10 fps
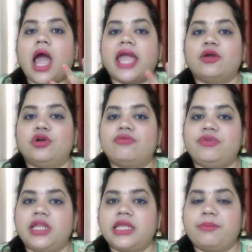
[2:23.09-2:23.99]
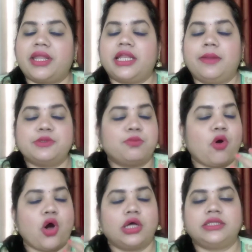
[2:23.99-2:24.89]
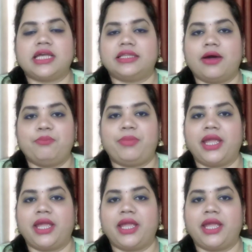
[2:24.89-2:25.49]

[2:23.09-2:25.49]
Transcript: आई कुड फील कि मेरे लिप्स बहुत ज़्यादा